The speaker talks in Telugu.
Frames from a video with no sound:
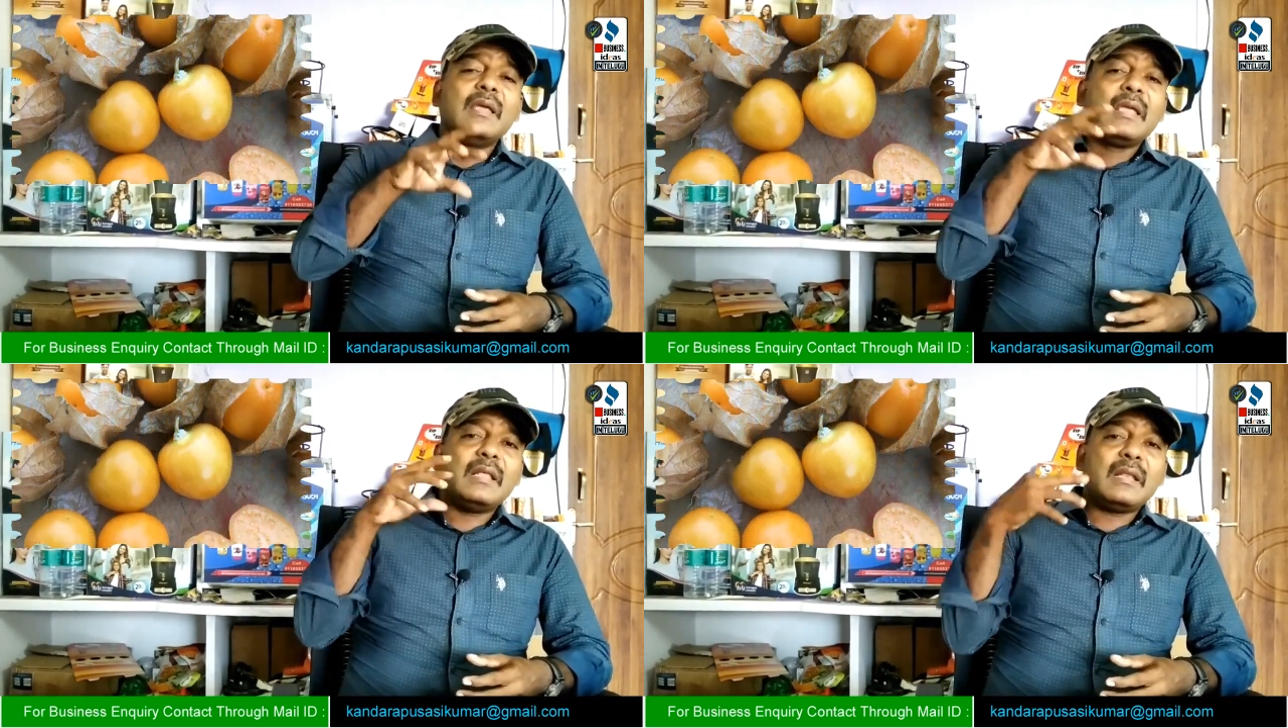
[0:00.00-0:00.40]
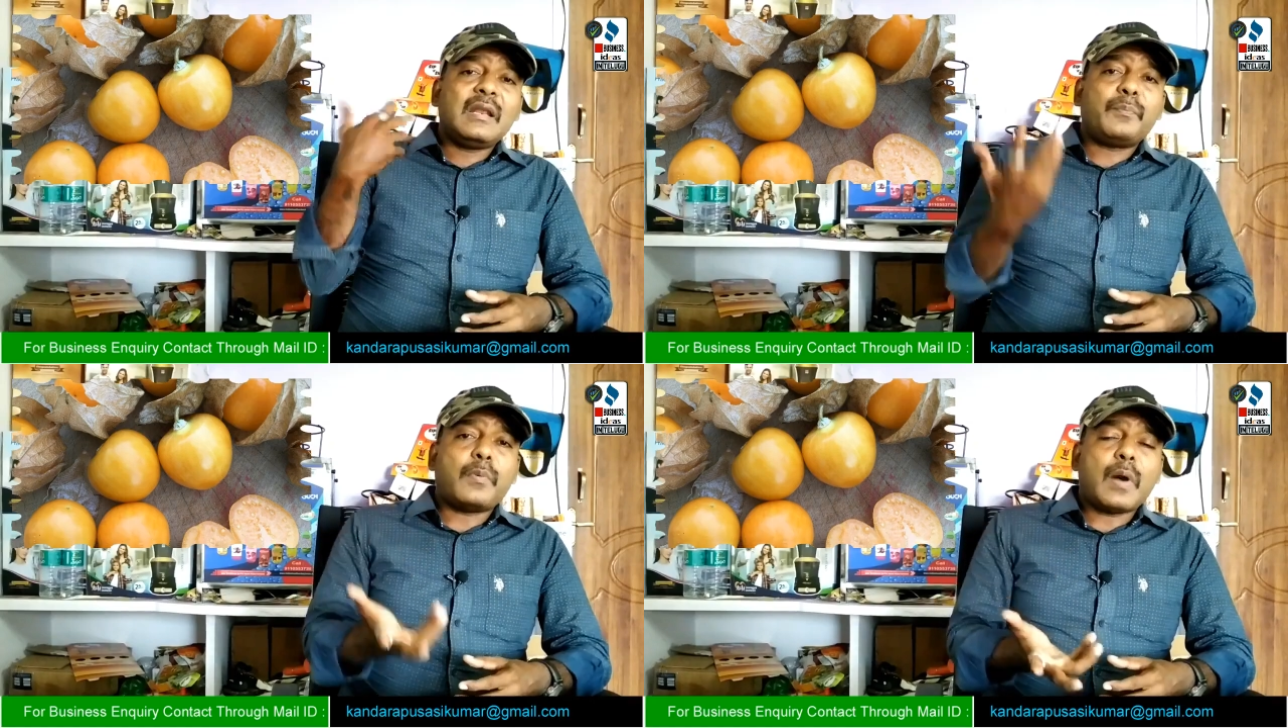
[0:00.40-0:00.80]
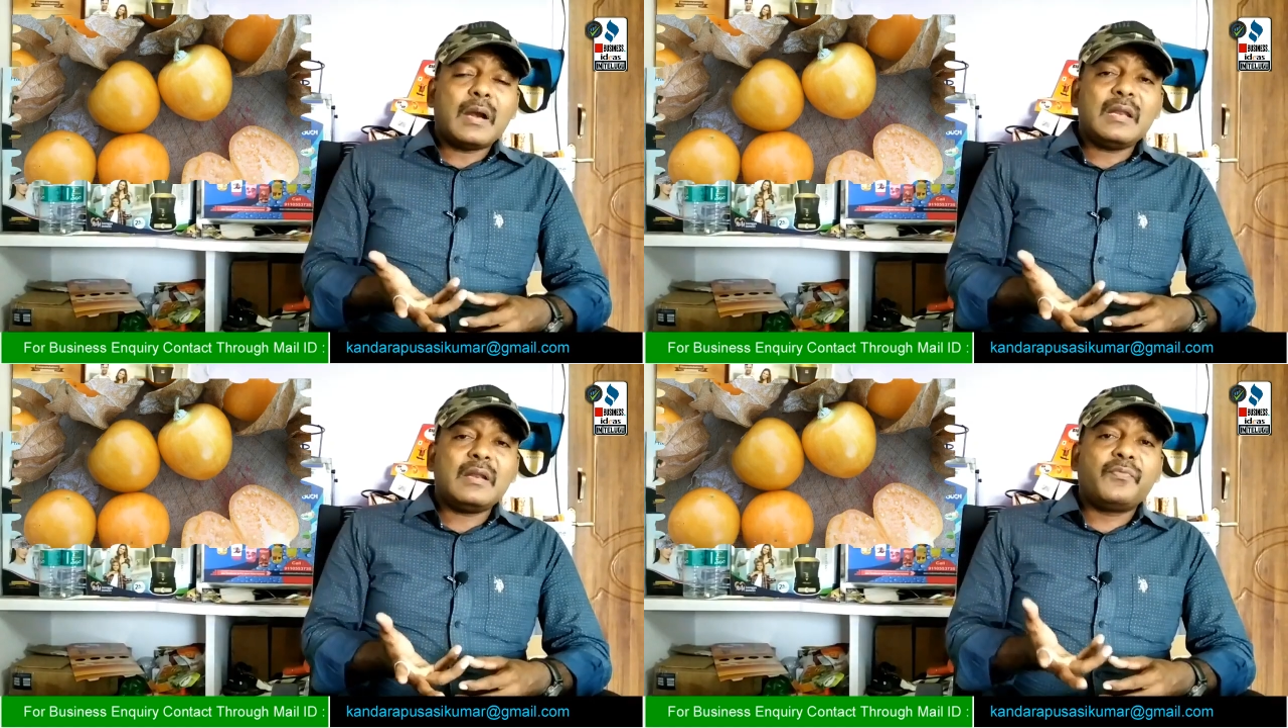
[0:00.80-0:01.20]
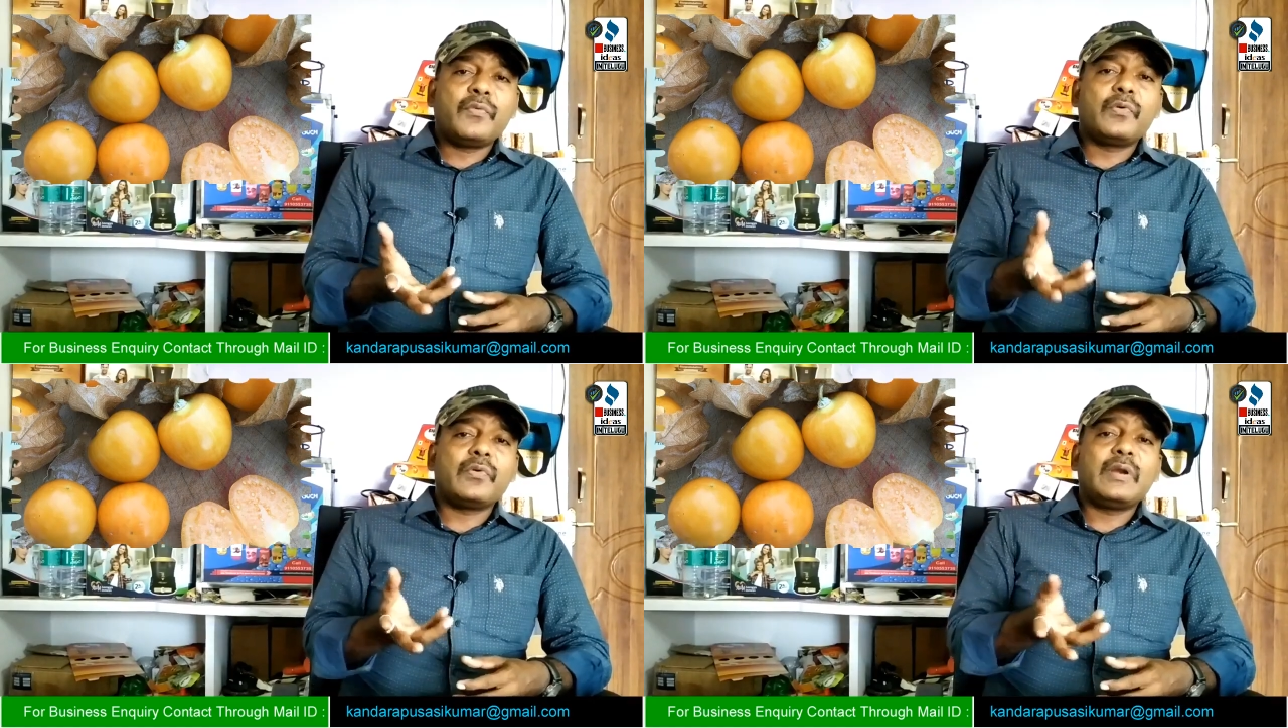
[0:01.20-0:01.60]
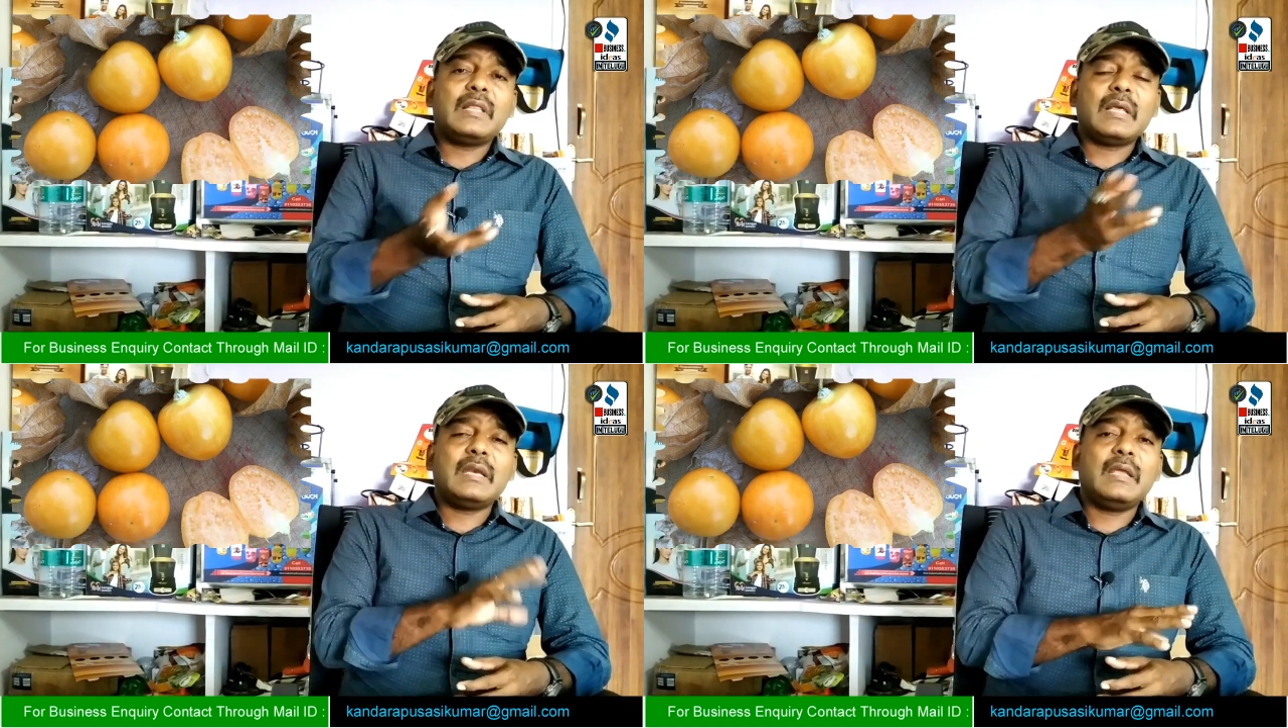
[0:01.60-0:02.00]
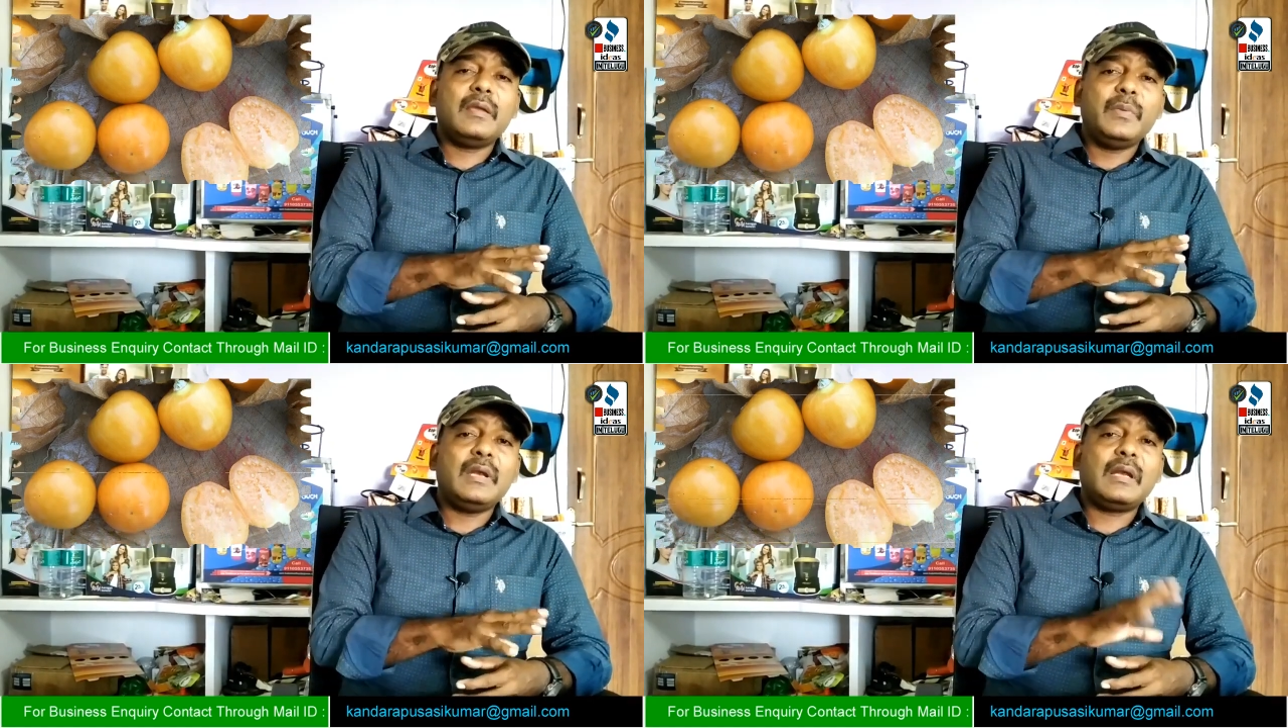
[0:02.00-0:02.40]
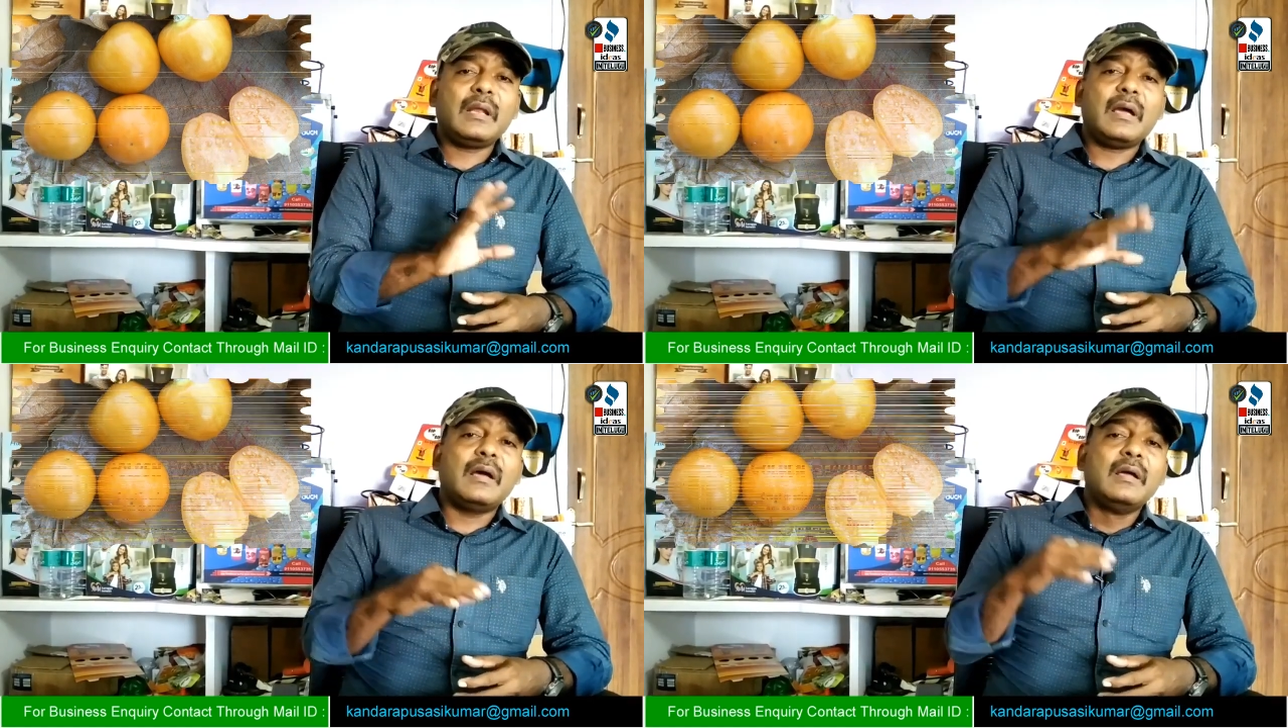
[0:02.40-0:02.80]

ఏదైనా పాడైన ఫ్రూట్ ఉంటే దాన్ని ఇమీడియట్గా